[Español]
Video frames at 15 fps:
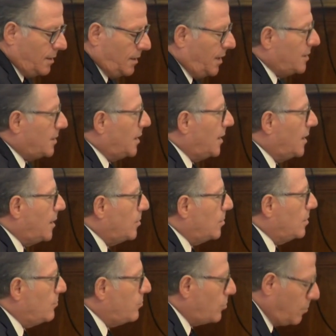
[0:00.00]
que han trasladado
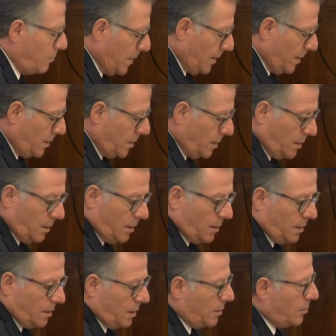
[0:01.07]
de forma
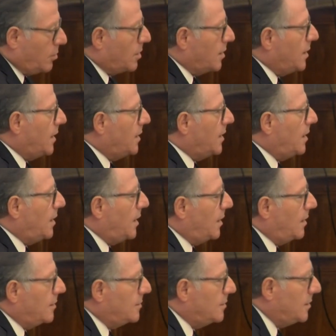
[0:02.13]
eh, coordinada a
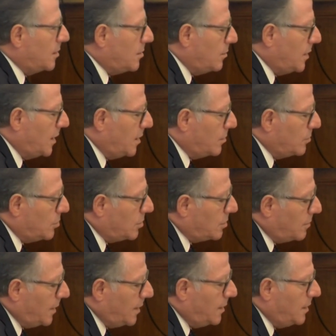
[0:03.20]
las distintas comunidades
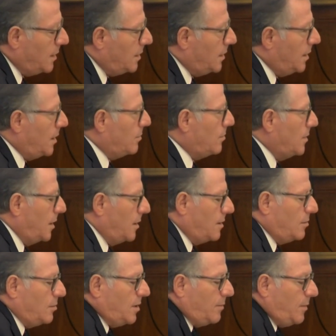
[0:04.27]
autónomas de la ciudad de Ceuta y